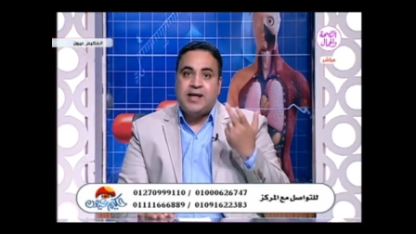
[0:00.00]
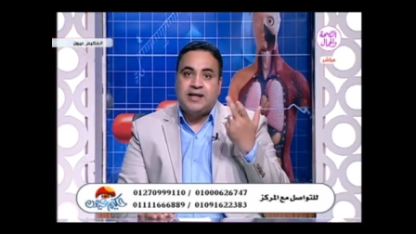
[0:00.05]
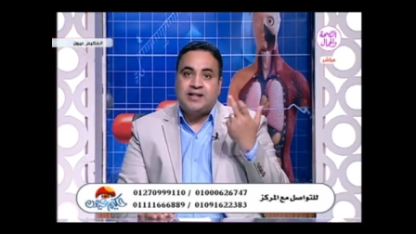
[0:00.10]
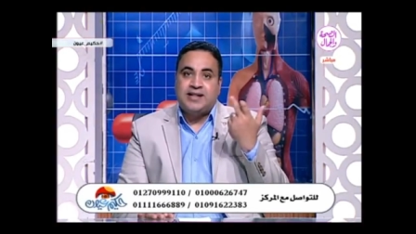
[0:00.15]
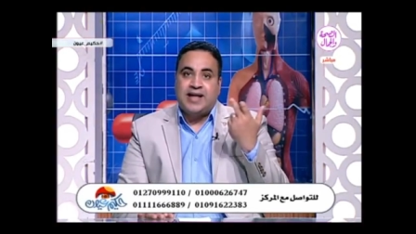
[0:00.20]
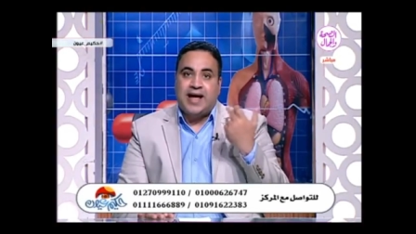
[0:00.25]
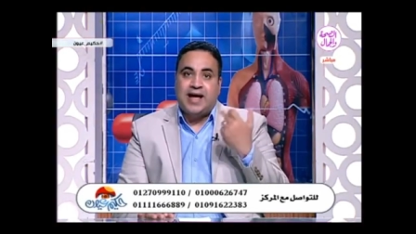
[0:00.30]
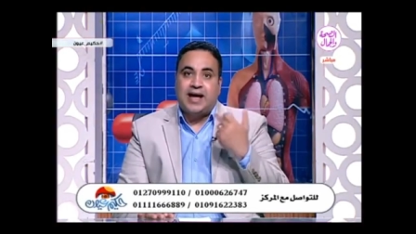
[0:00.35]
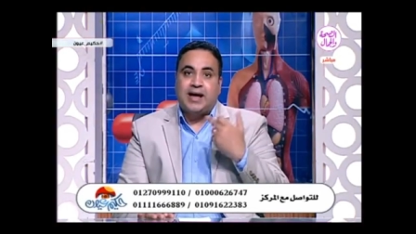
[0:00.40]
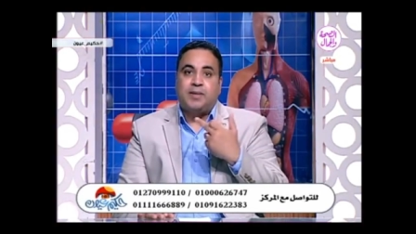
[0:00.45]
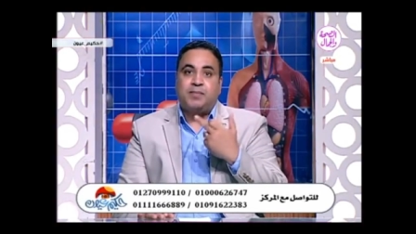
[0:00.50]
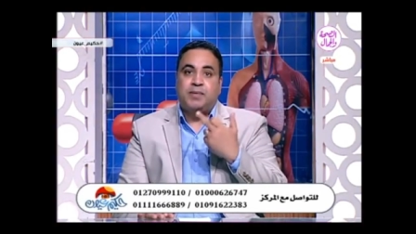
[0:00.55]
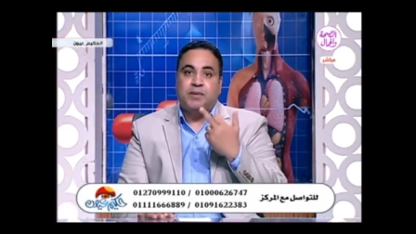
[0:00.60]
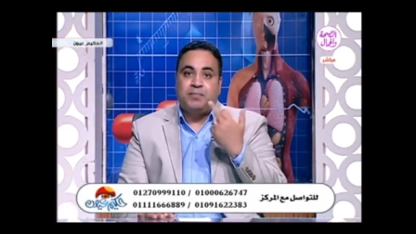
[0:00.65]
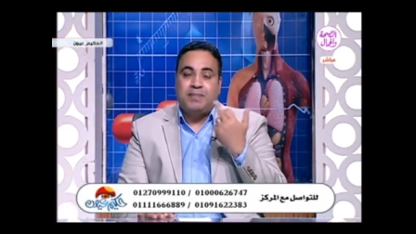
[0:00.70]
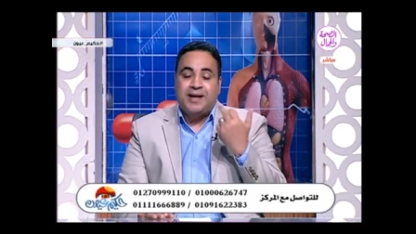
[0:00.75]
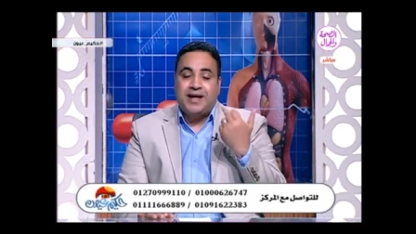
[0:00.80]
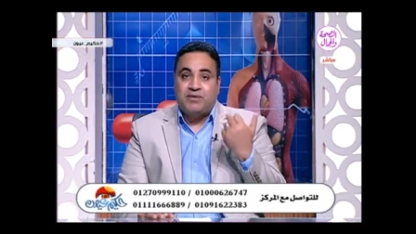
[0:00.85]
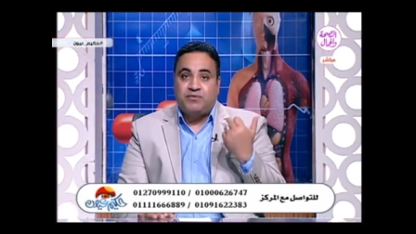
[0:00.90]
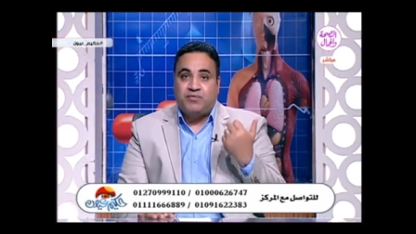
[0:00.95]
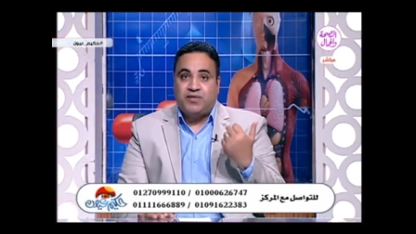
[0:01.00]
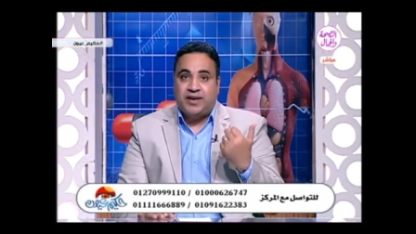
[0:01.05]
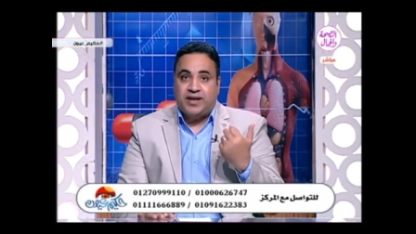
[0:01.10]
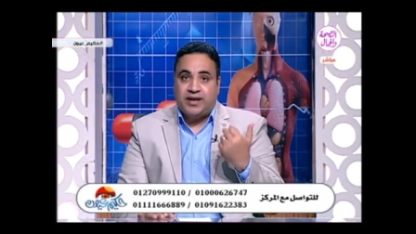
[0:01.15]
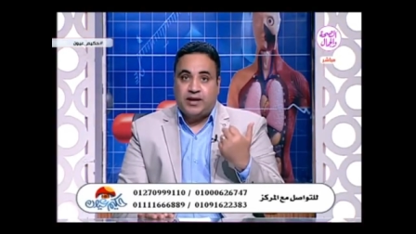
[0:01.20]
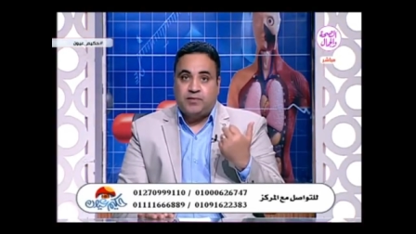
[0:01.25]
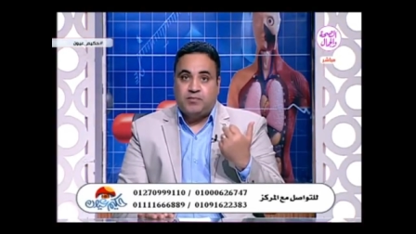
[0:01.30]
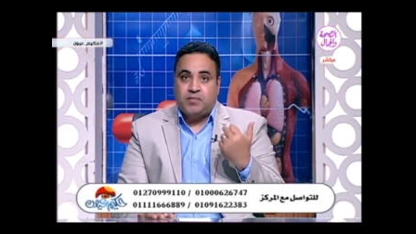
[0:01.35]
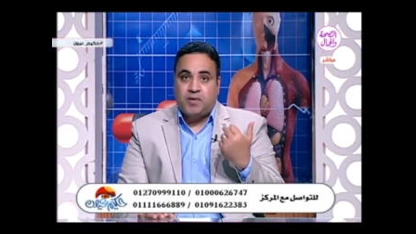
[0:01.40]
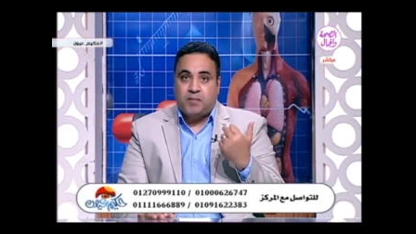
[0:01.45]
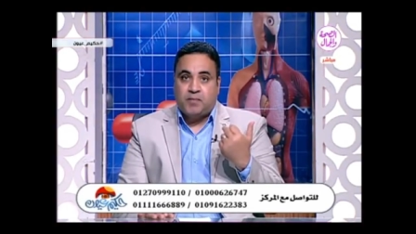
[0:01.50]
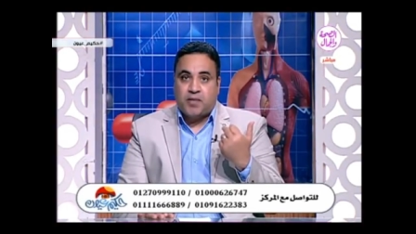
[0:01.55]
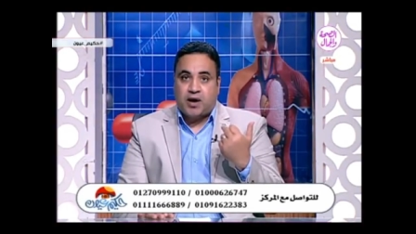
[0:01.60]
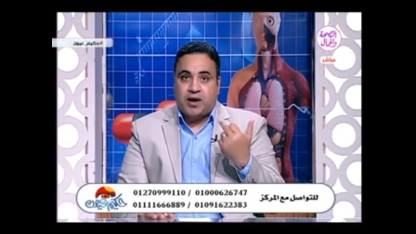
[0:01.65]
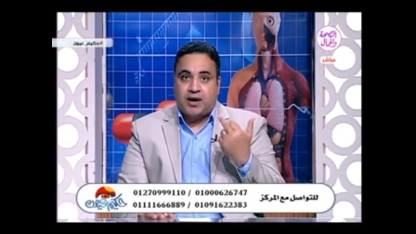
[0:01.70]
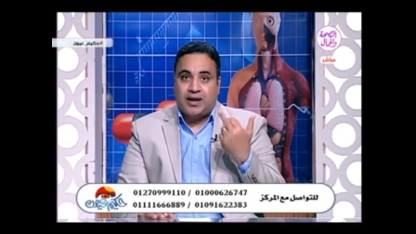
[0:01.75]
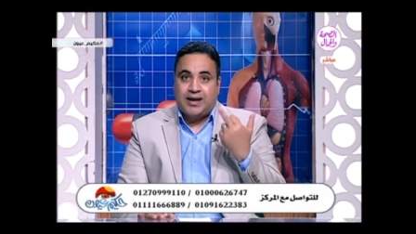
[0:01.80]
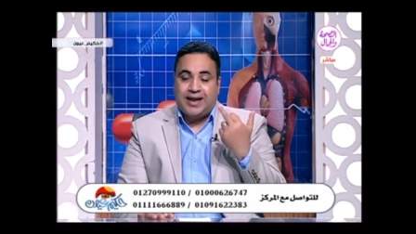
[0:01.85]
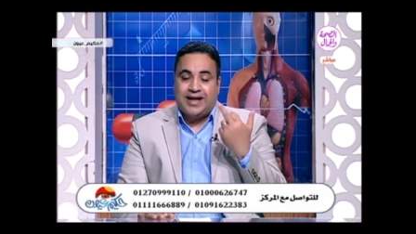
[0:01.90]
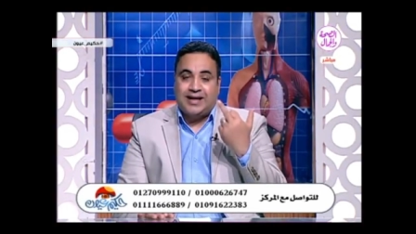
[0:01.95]
دي حاجه بتبان في العين من
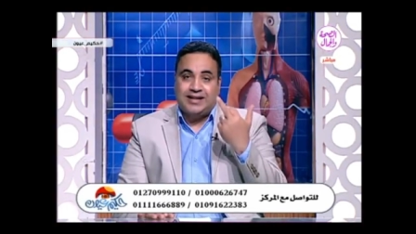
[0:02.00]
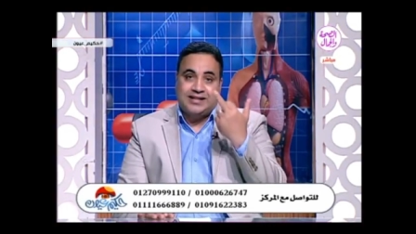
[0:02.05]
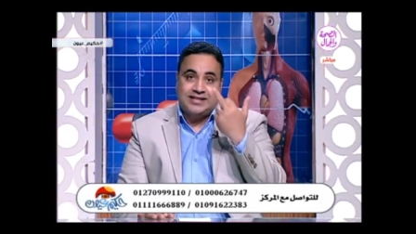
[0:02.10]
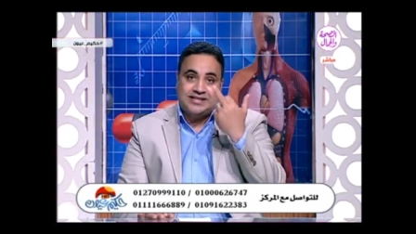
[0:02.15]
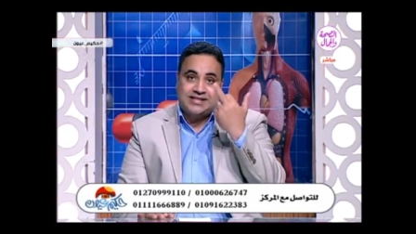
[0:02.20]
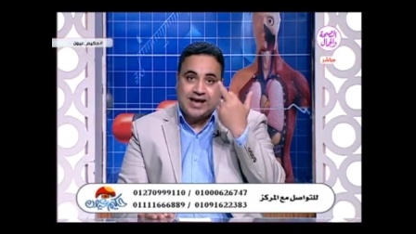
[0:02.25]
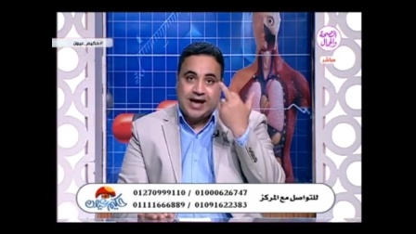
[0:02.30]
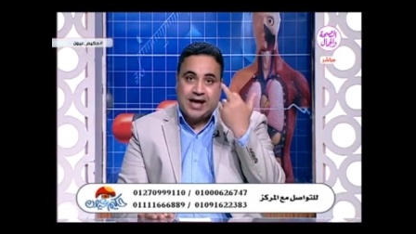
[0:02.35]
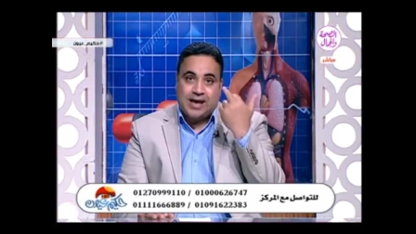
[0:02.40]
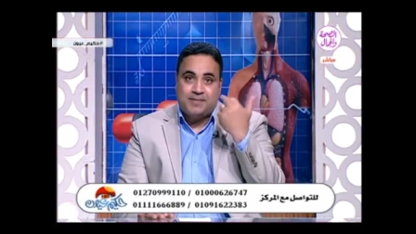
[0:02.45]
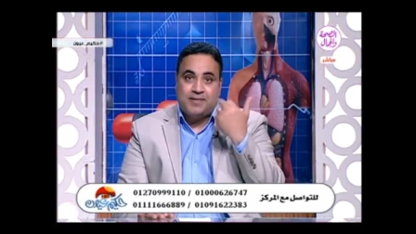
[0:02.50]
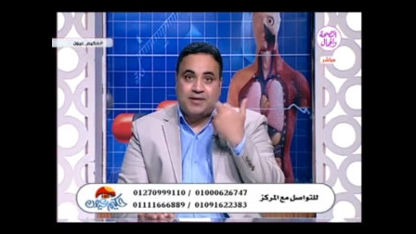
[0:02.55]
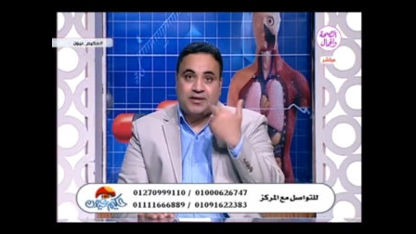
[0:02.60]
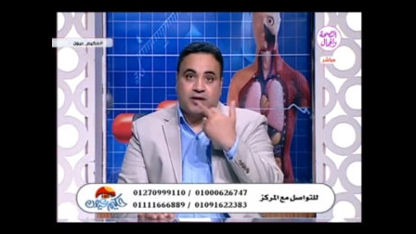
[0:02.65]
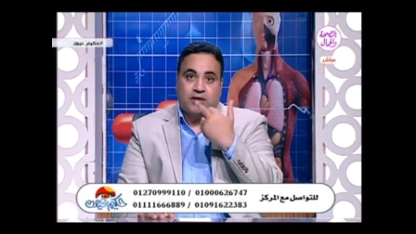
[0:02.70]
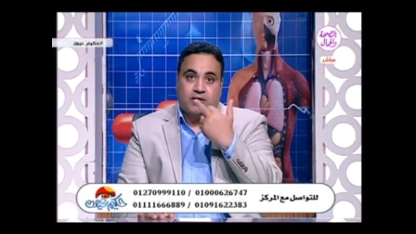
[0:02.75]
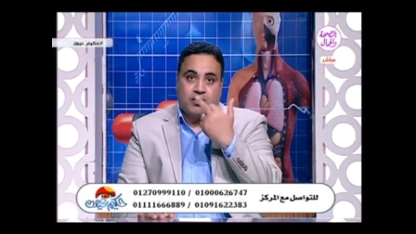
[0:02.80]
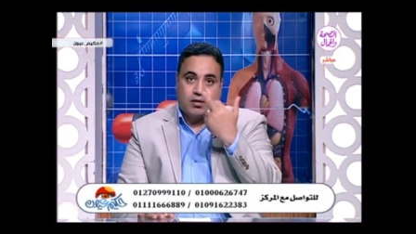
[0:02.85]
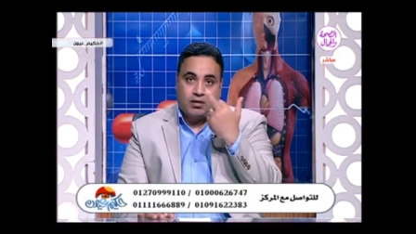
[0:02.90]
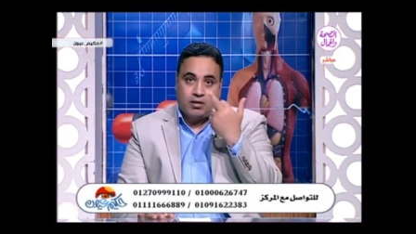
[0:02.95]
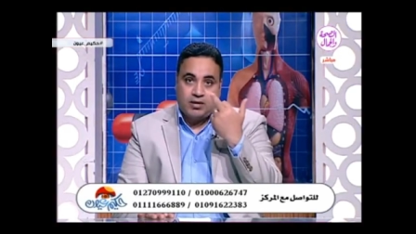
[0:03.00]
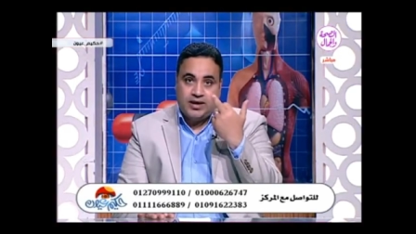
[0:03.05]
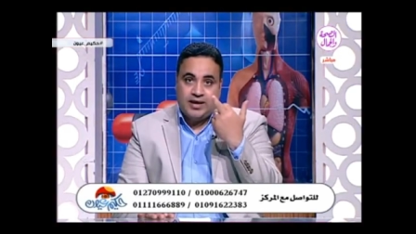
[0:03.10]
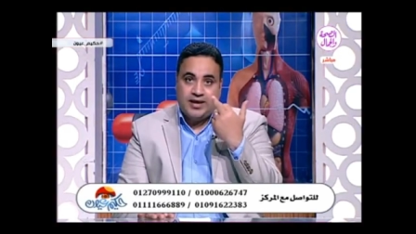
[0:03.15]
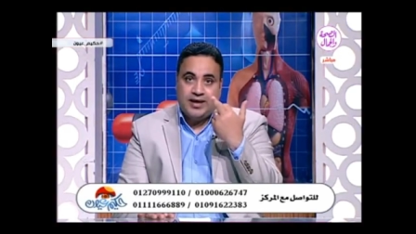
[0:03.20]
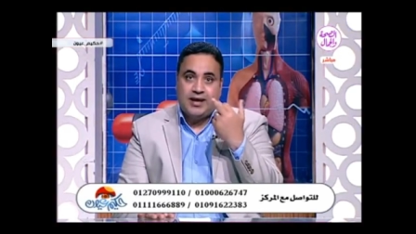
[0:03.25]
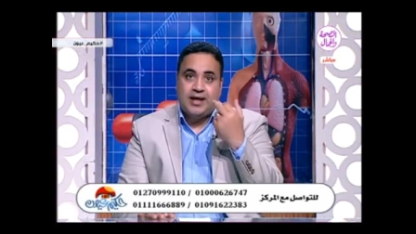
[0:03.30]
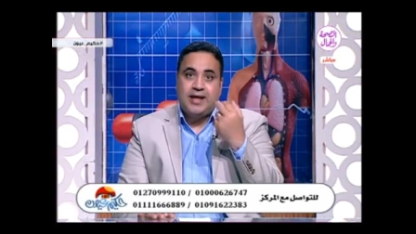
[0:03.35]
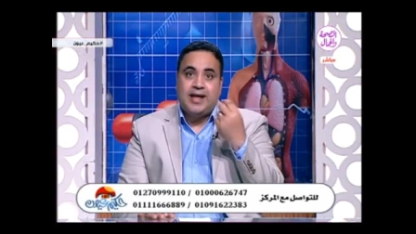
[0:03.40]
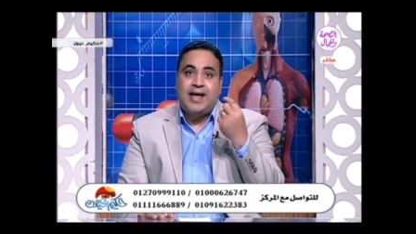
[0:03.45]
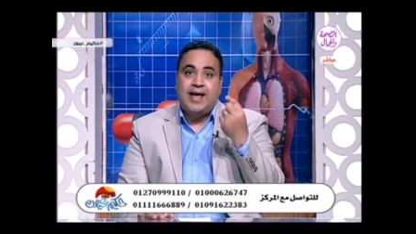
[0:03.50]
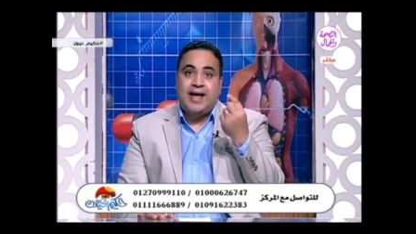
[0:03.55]
بره لا دي سحابه القرنيه